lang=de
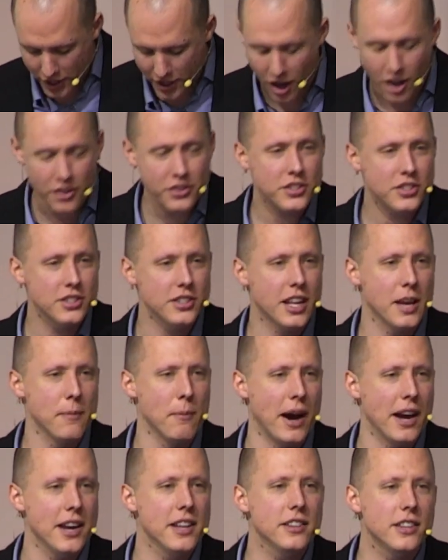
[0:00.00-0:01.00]
ganzen
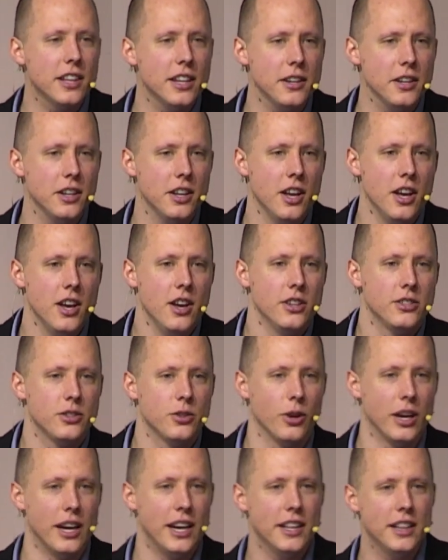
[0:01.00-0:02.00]
Gemeinde,
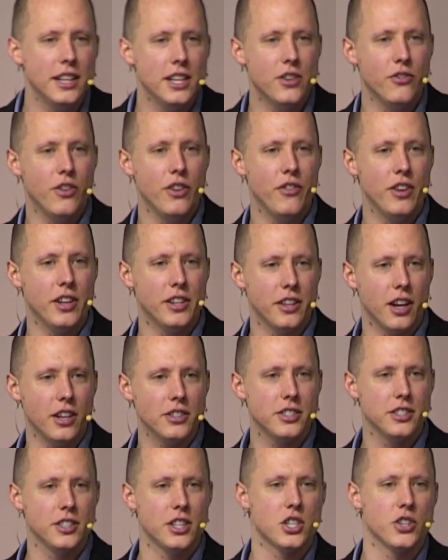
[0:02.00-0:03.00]
so ähnlich wie wir
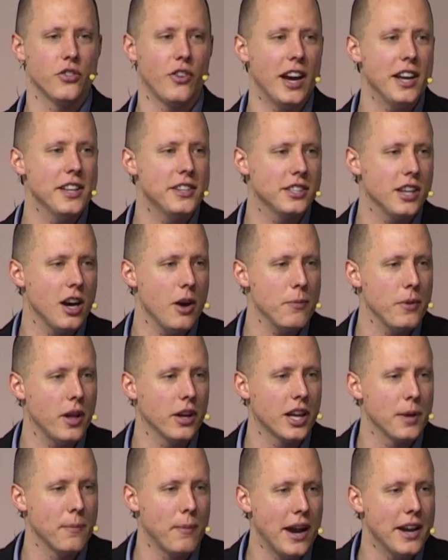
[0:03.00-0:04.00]
das in der Schweiz haben an
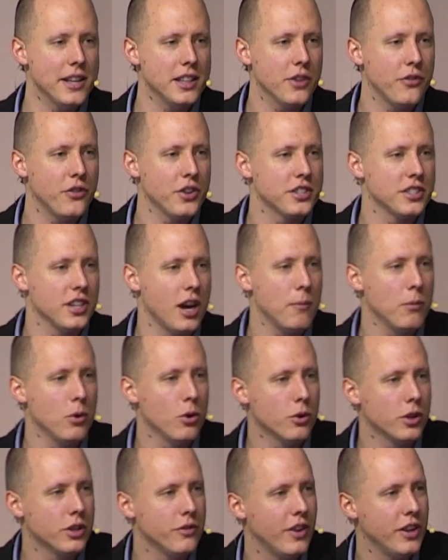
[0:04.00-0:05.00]

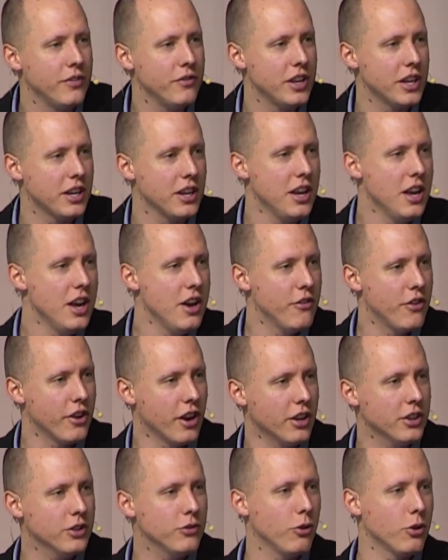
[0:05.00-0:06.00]
Gemeindeversammlungen, wenn wir
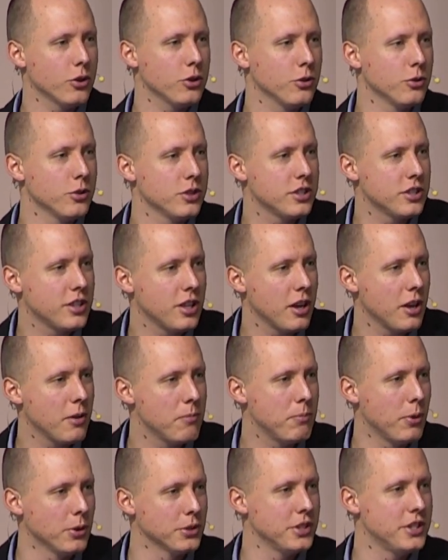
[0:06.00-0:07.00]

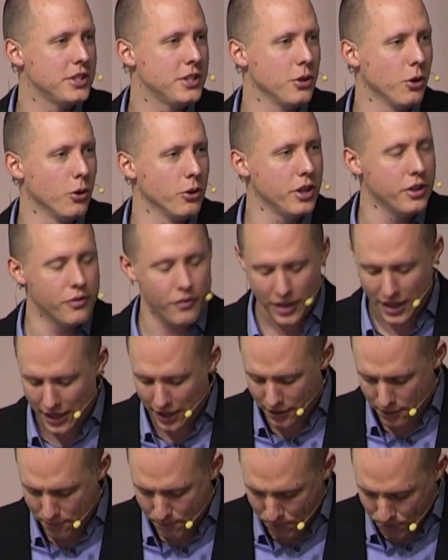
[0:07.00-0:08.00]
Verantwortungspositionen wählen.